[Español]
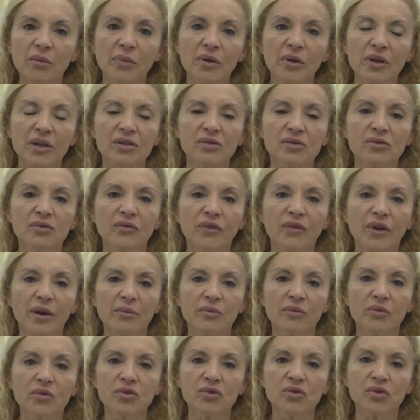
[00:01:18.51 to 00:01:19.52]
porque sufre
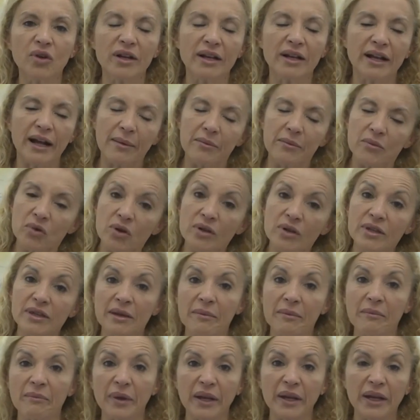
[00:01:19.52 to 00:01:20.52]
mucho el cambio de
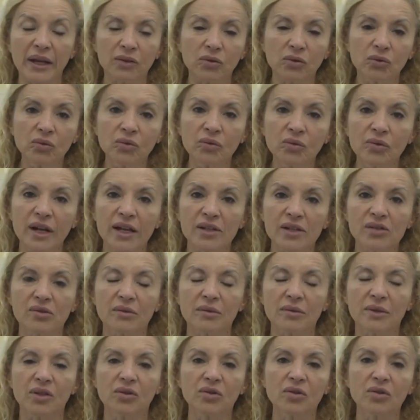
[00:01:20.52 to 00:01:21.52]
temperatura,
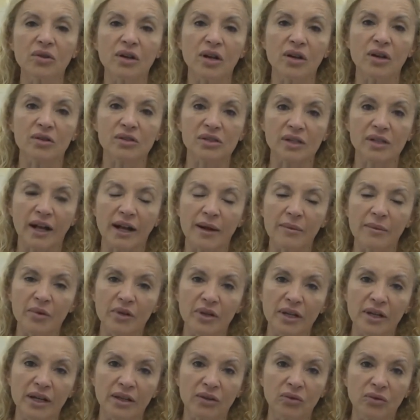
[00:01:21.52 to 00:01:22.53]
sobre todo que los sacamos
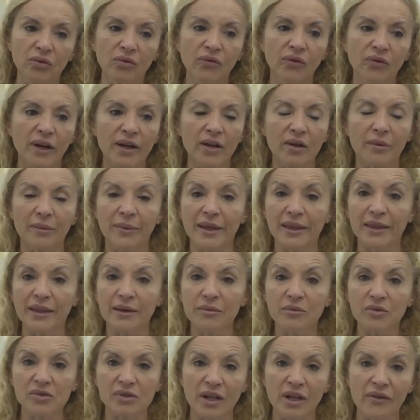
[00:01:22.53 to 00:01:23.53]
de la estufa y los
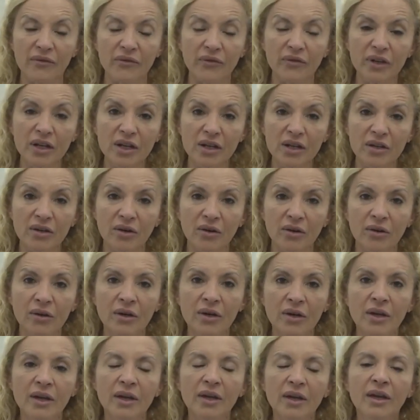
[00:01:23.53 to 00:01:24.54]
mandamos al frío
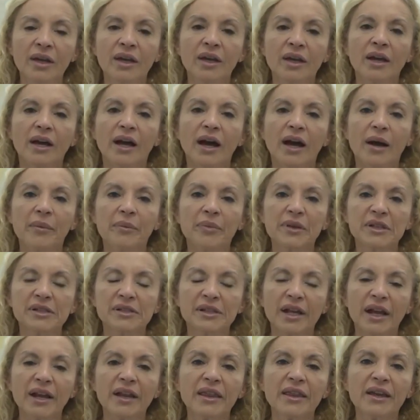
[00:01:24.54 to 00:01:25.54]
a
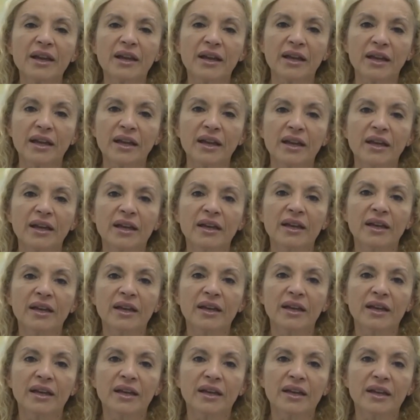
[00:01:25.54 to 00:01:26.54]
pesar de que
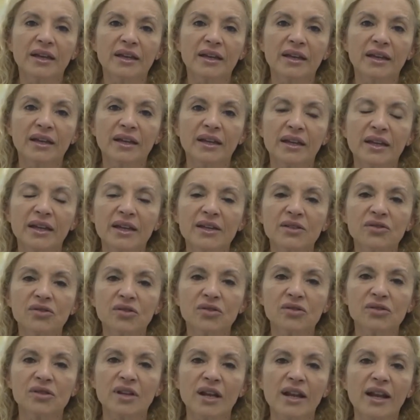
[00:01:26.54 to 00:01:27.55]
eh,
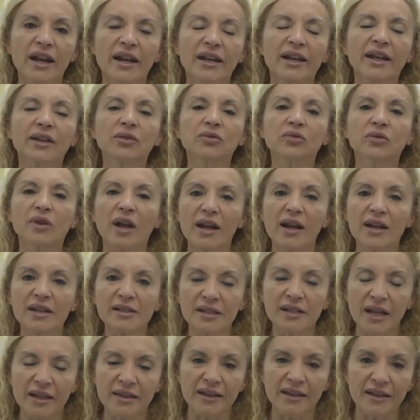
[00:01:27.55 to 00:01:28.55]
ellos en la
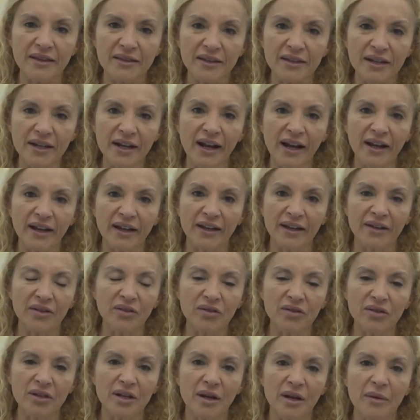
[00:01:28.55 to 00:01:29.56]
naturaleza tendrían que
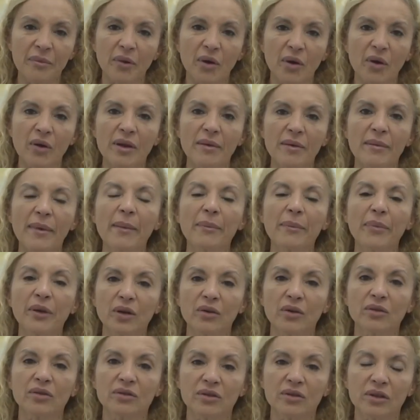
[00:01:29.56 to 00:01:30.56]
no tener problemas,
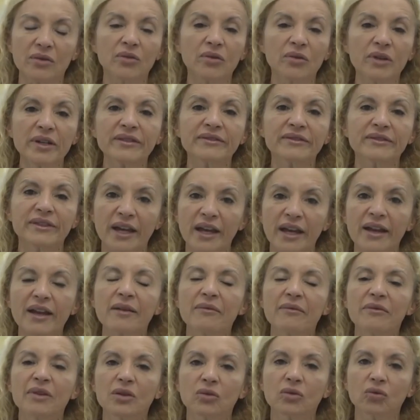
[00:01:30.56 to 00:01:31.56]
pero no están
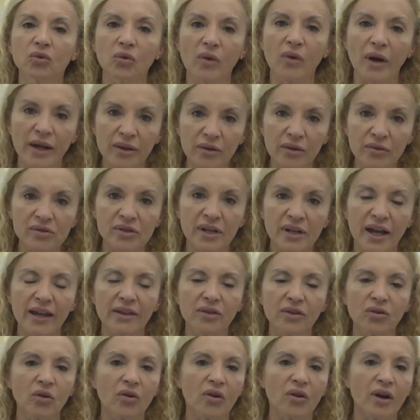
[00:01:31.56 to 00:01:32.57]
habituados a
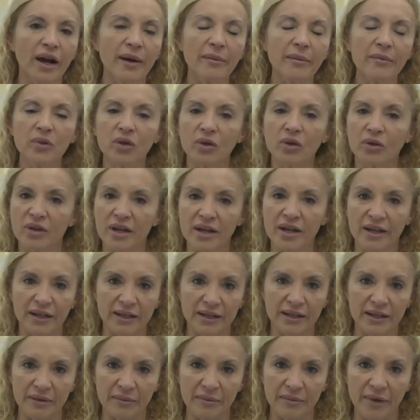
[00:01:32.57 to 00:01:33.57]
estos cambios de
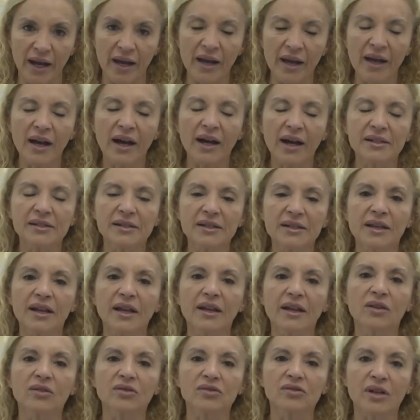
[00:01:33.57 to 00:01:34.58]
clima. Así
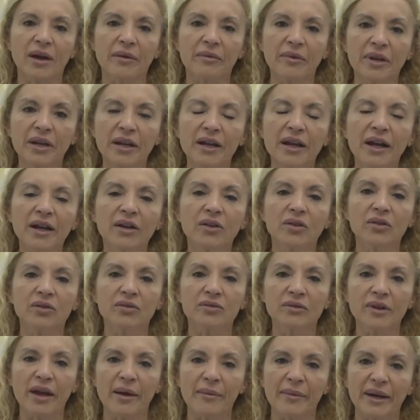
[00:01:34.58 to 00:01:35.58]
que los abrigan
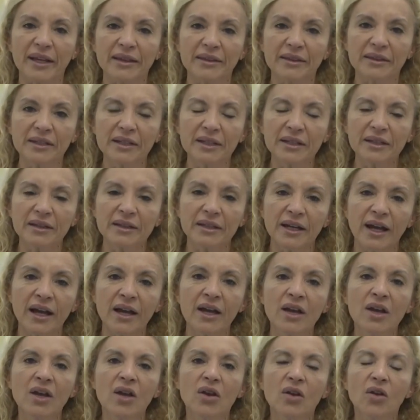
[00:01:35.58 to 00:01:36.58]
con una
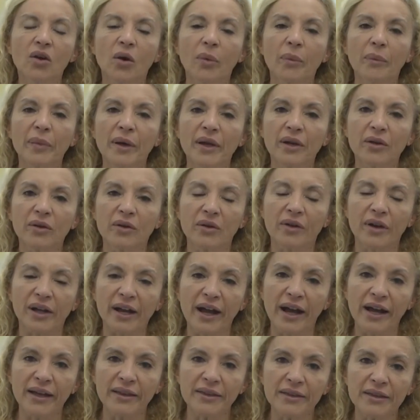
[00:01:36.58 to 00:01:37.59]
mantita, los perros
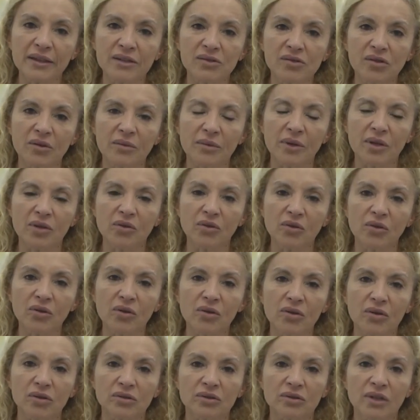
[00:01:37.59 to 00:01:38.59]
grandes, sobre
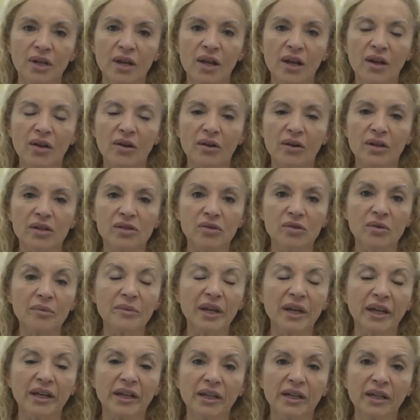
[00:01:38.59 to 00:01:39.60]
todo los, los que son
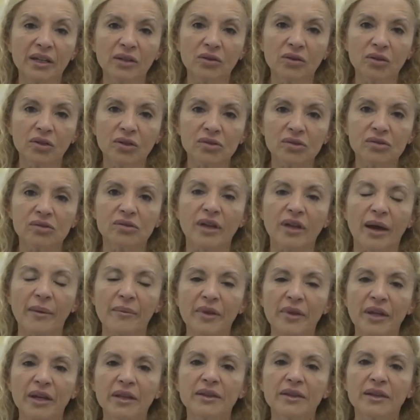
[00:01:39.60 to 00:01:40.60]
viejitos,
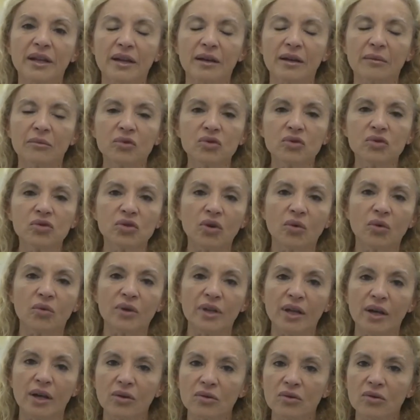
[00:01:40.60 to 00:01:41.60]
también tener mucho
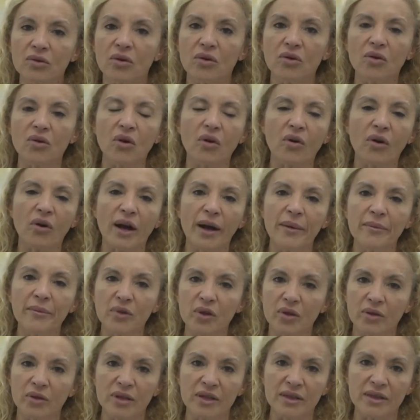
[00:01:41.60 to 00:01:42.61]
cuidado con los
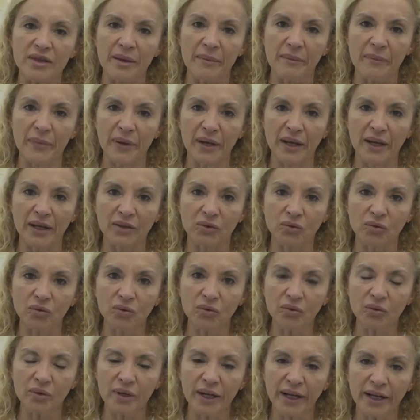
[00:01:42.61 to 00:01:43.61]
cambios de
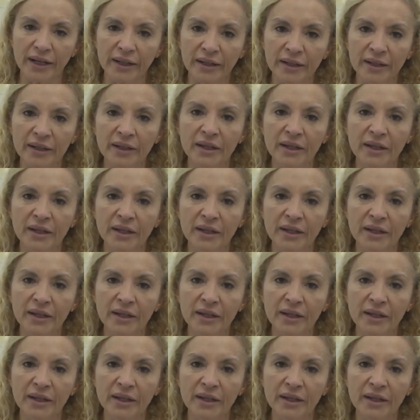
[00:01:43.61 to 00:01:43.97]
temperatura.